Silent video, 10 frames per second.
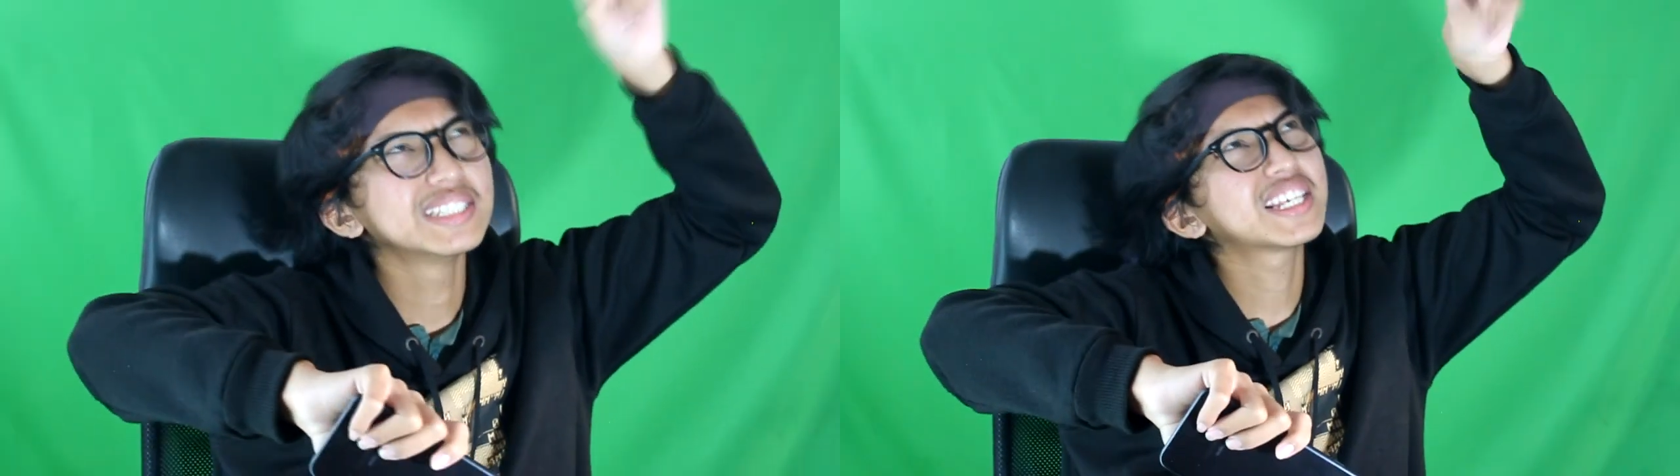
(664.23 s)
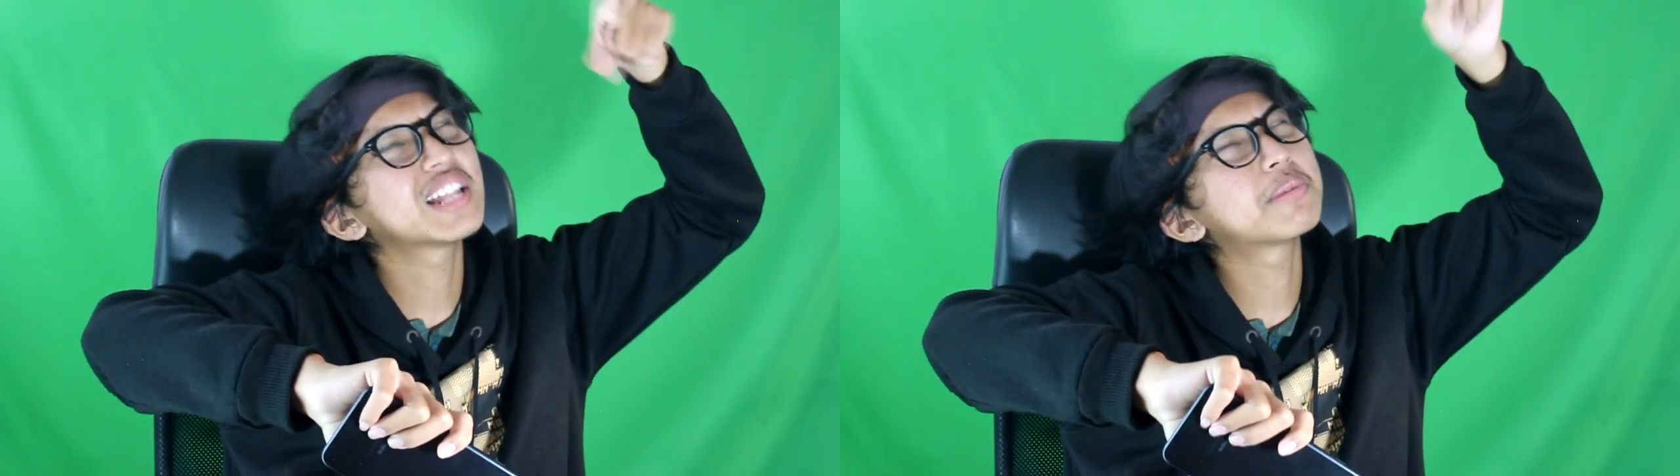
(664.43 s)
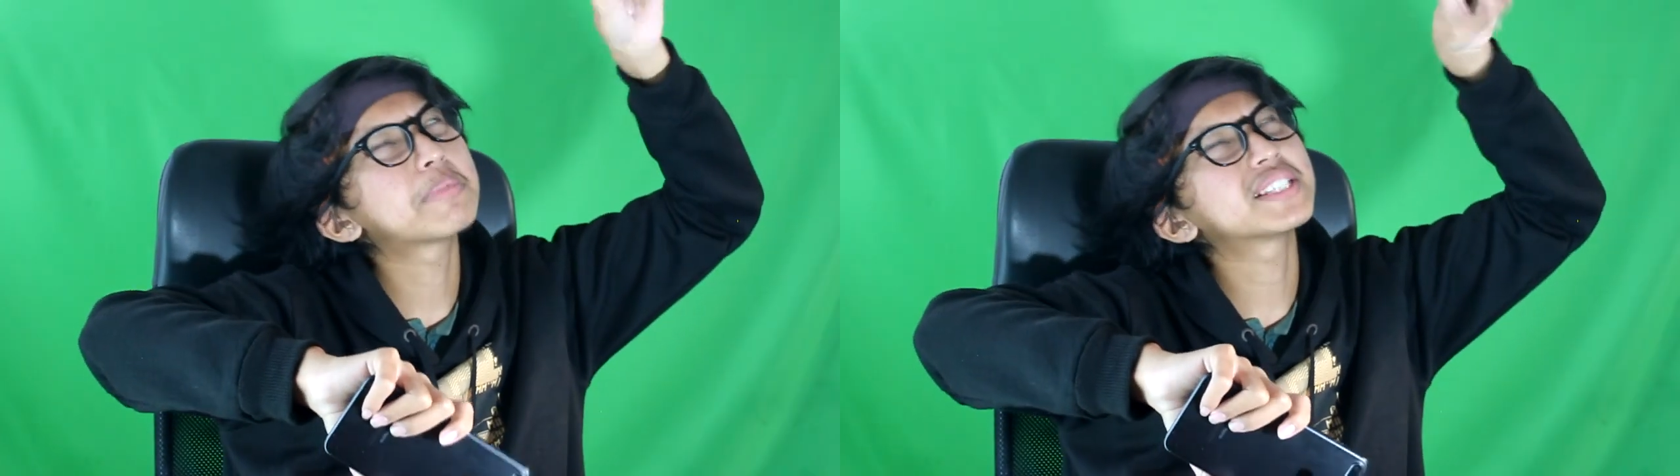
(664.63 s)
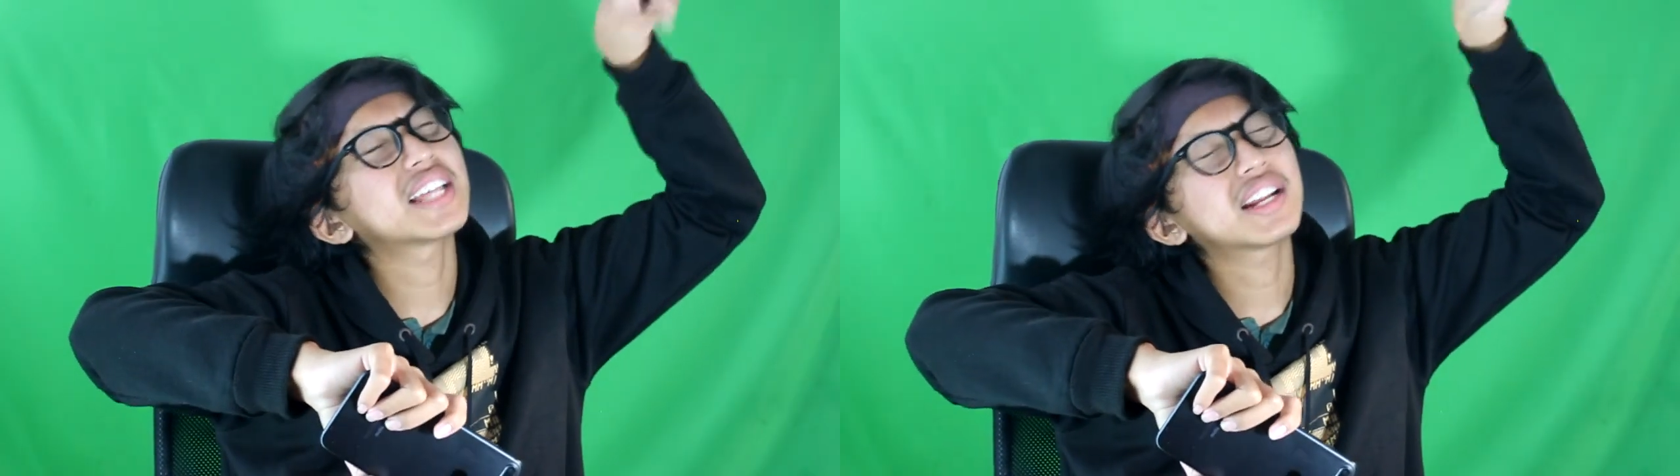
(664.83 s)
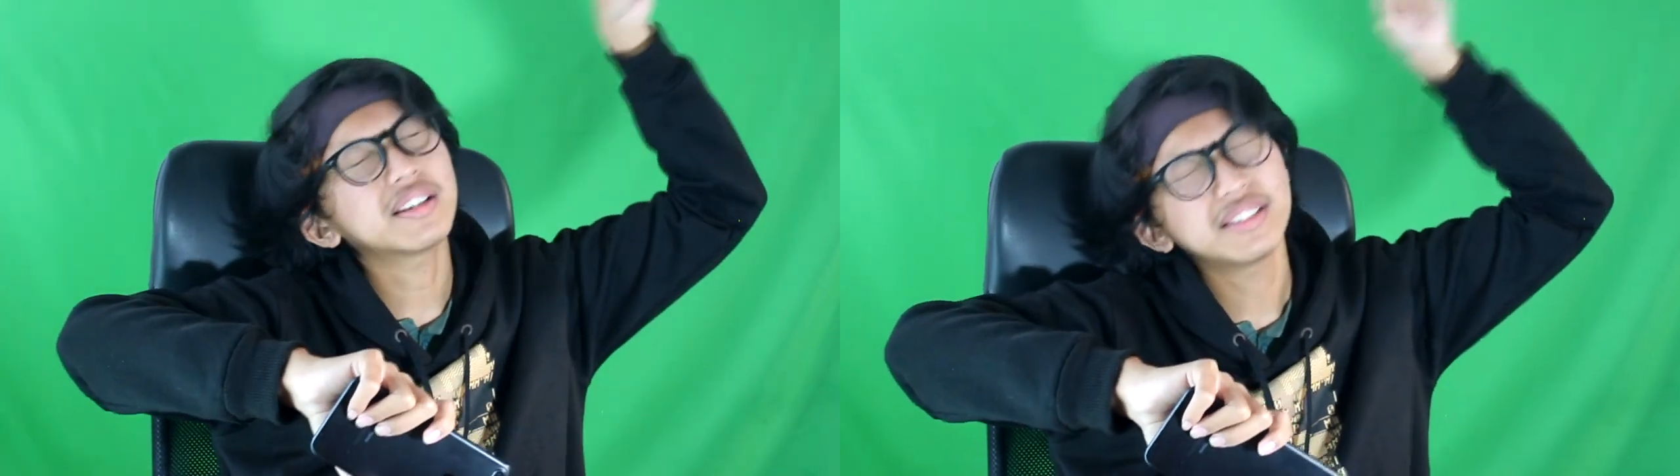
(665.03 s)
Kill berapa sih
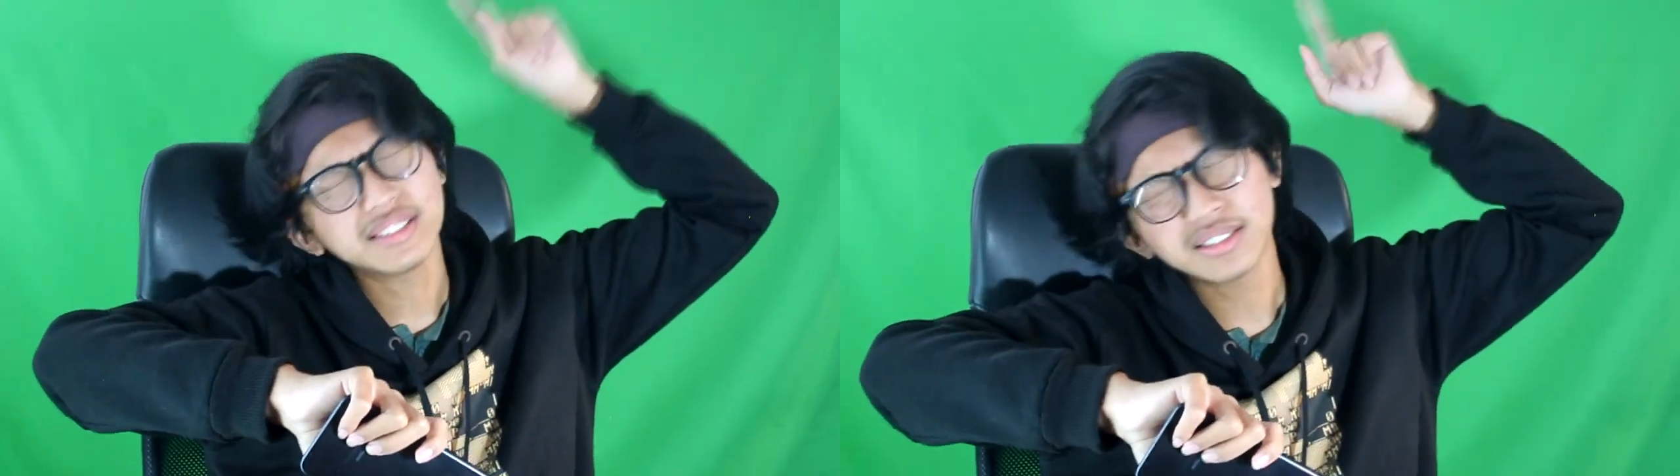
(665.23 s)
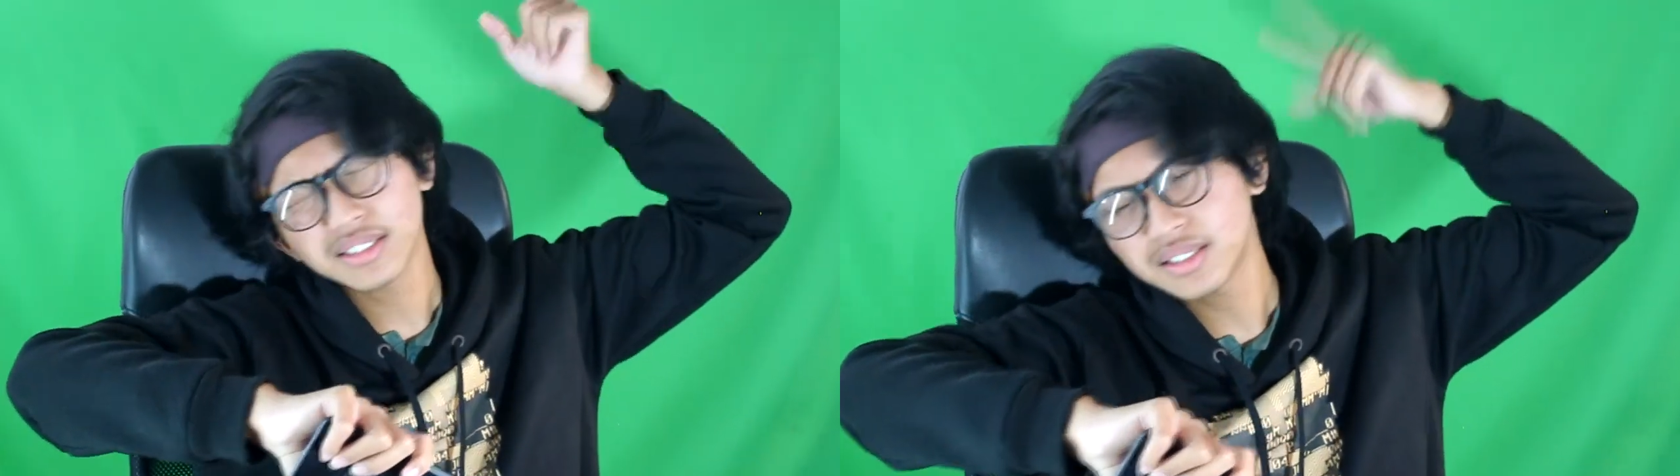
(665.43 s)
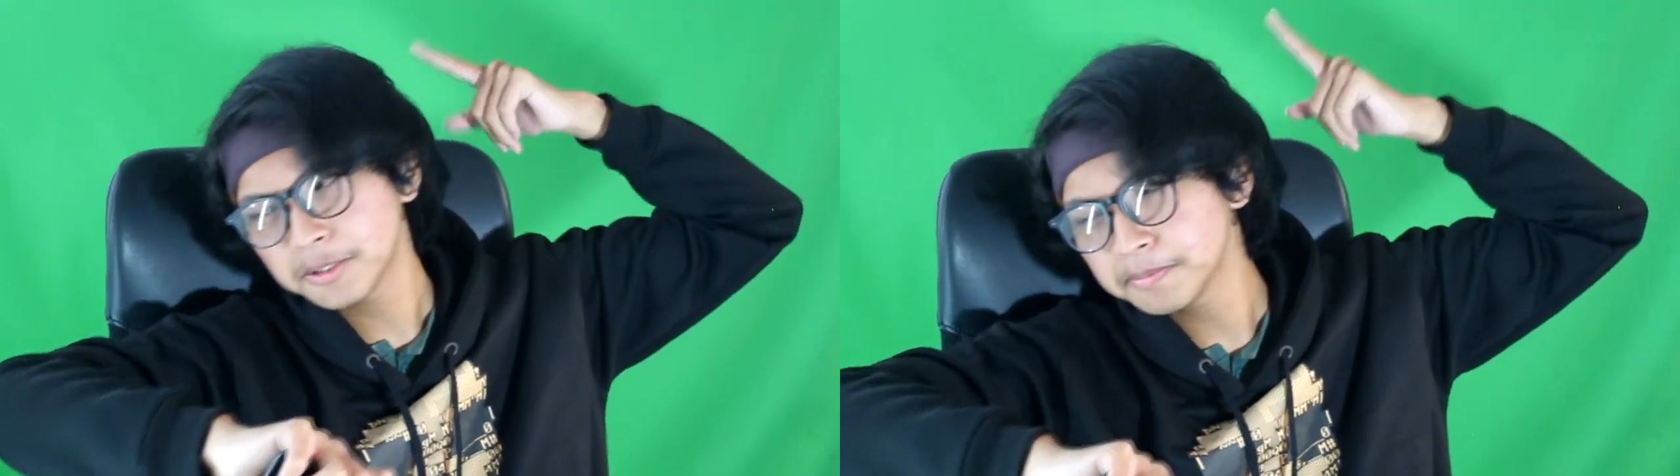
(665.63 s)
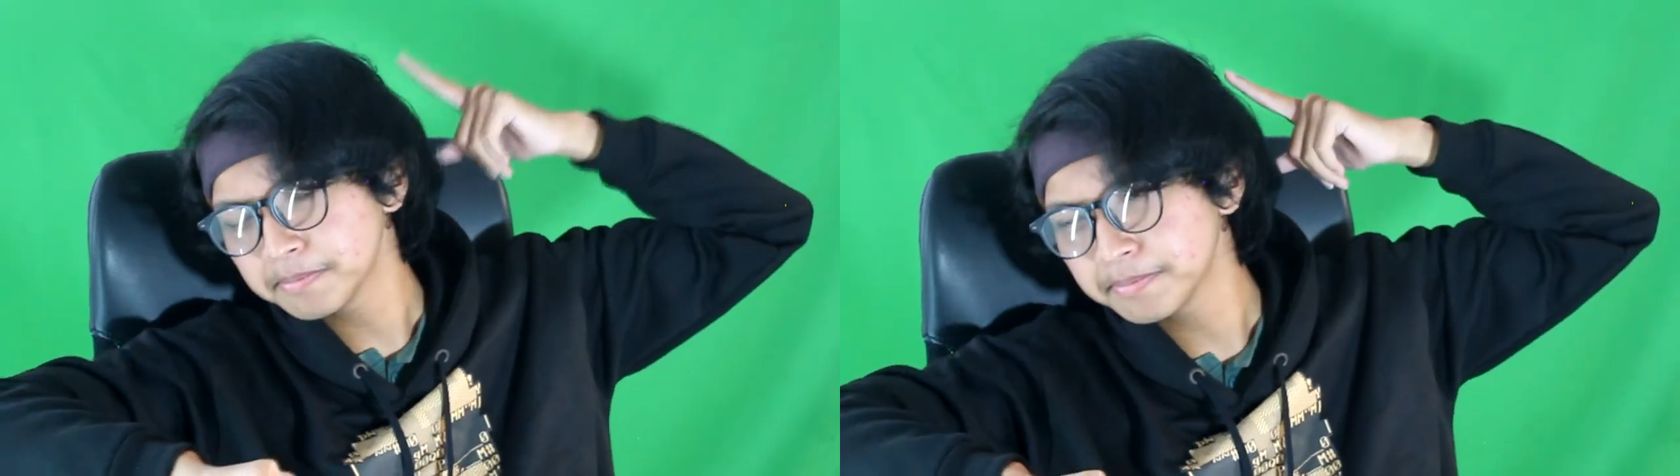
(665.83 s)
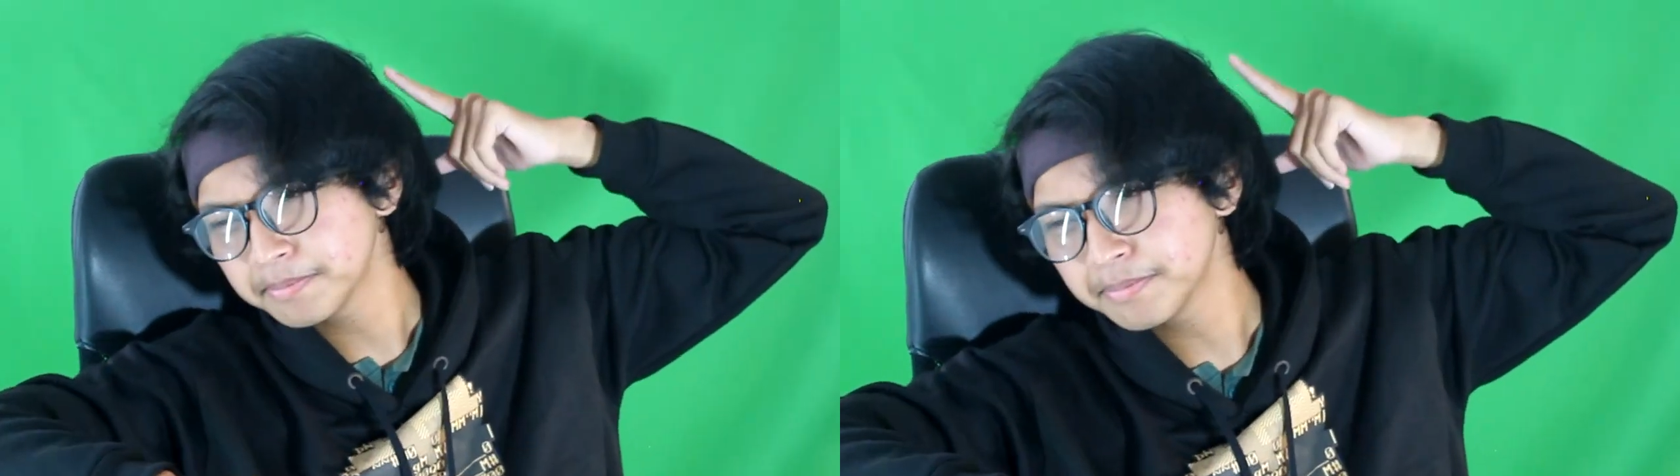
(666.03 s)
tadi?
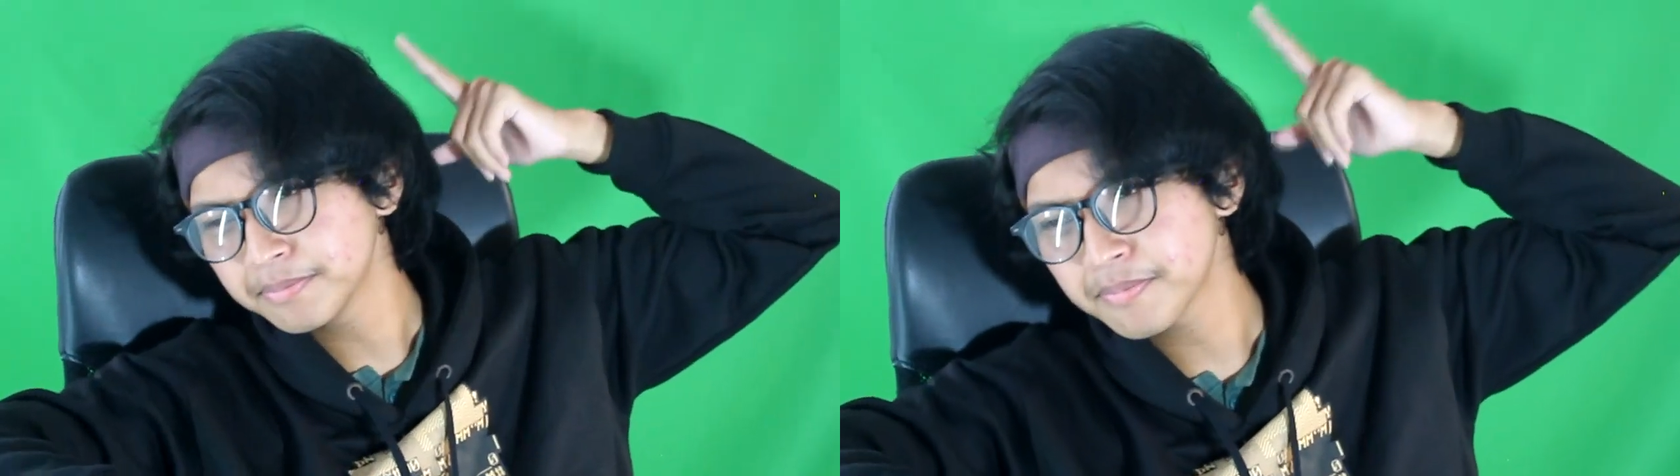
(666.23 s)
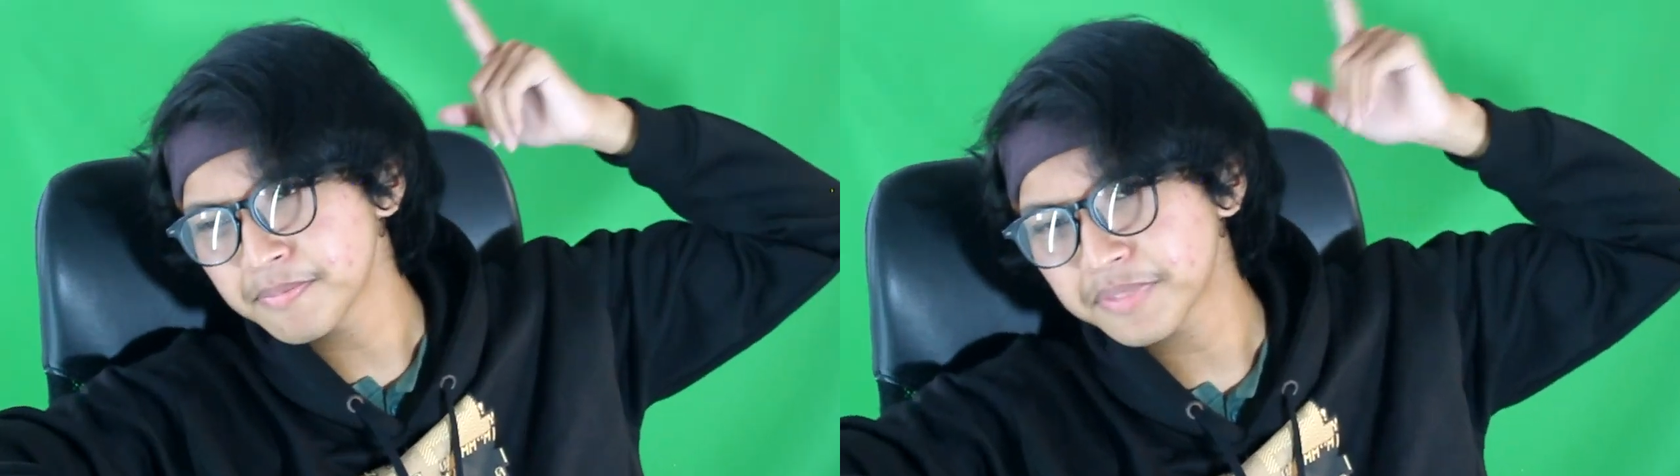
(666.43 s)
Um,